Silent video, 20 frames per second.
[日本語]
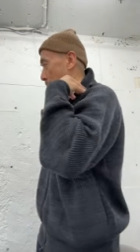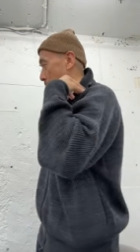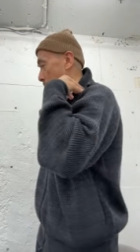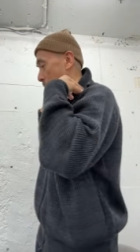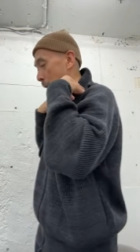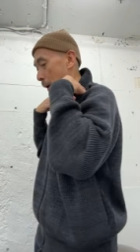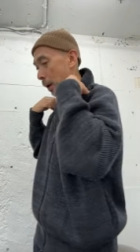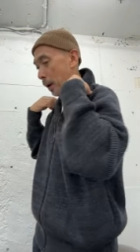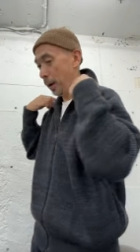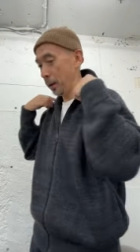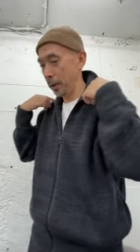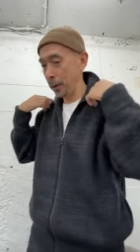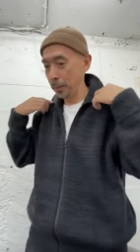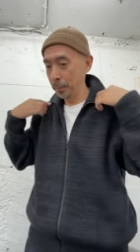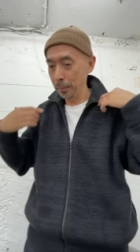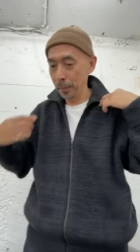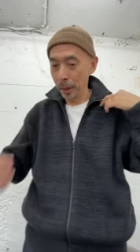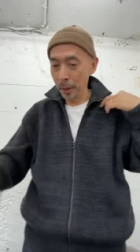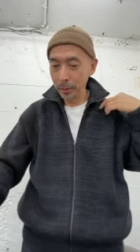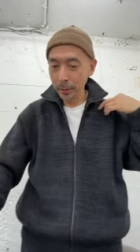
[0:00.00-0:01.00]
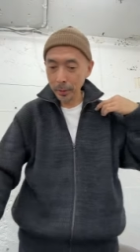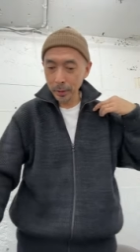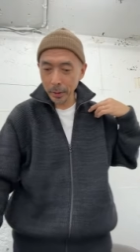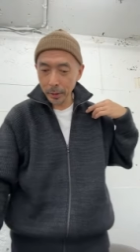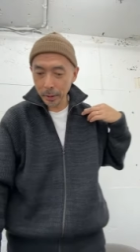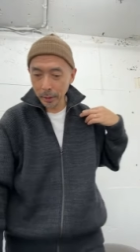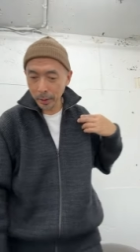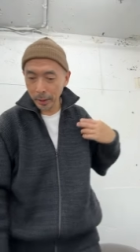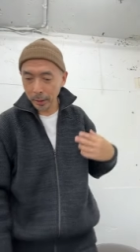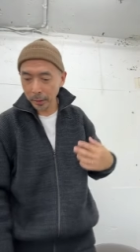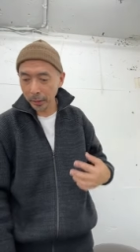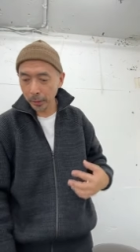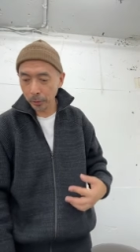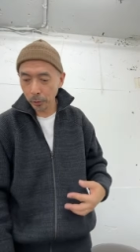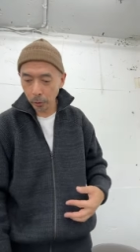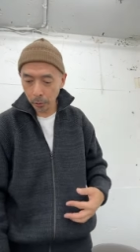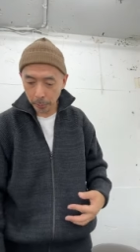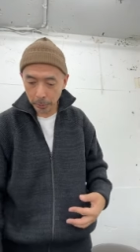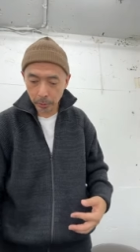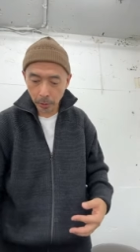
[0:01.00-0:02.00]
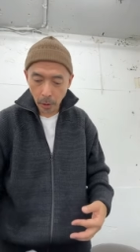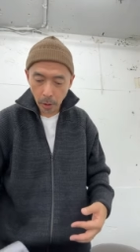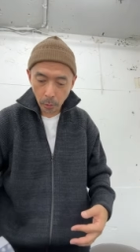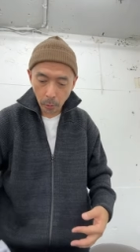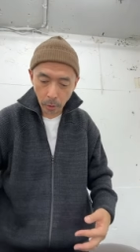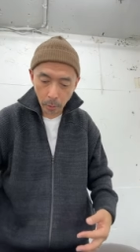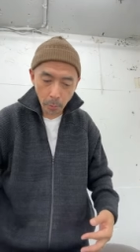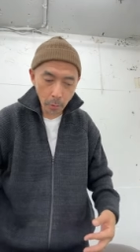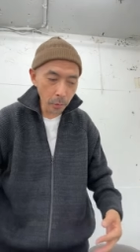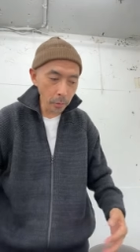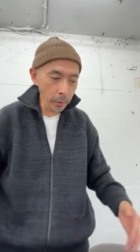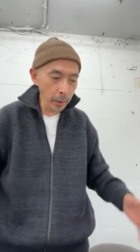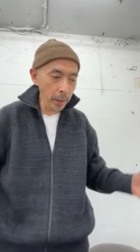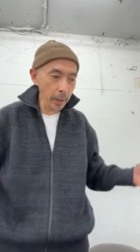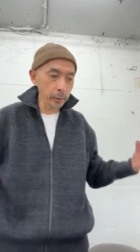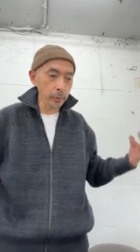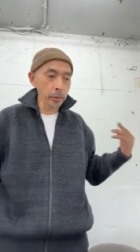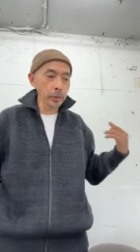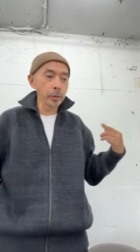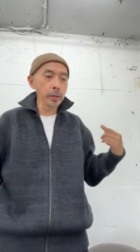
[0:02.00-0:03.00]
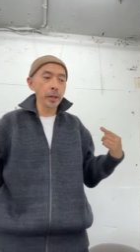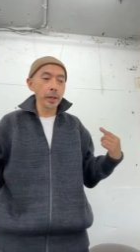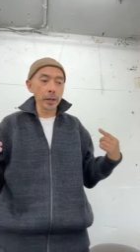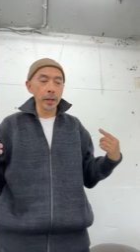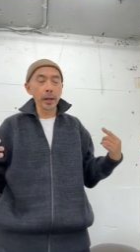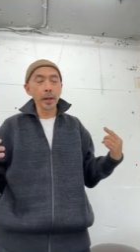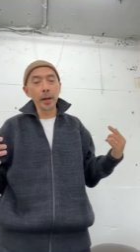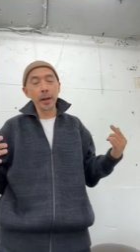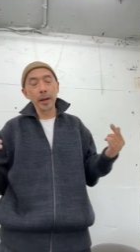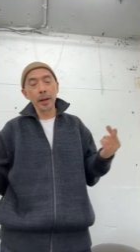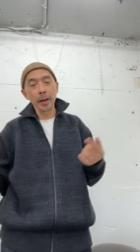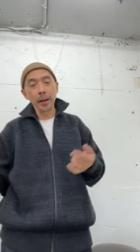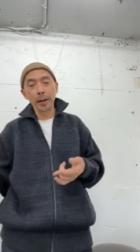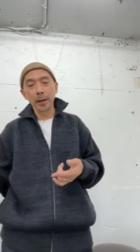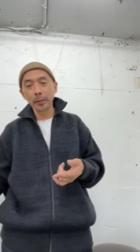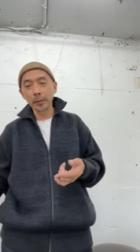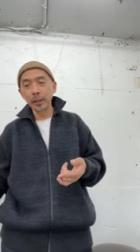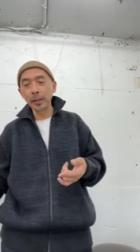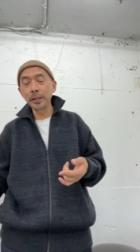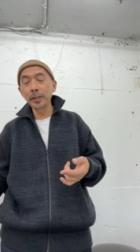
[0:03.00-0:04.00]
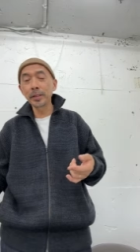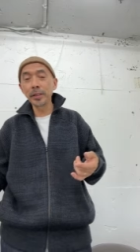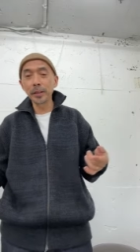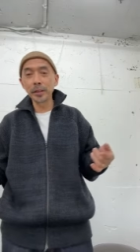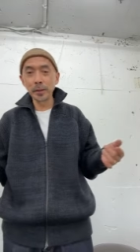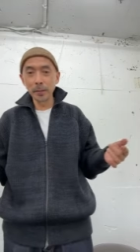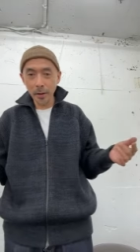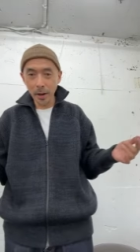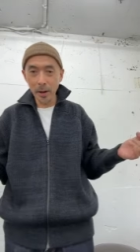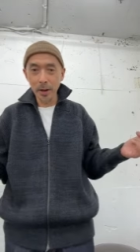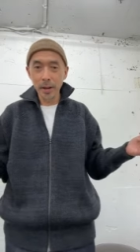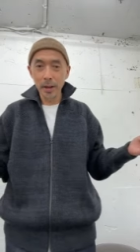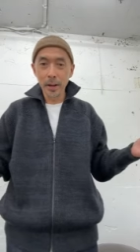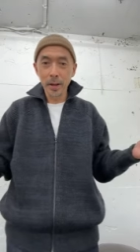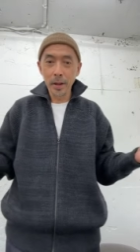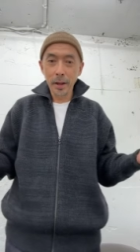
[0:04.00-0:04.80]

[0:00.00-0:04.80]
えー、品番になっておりますこれもえっ、えーと、に、えー、フリンジさんには、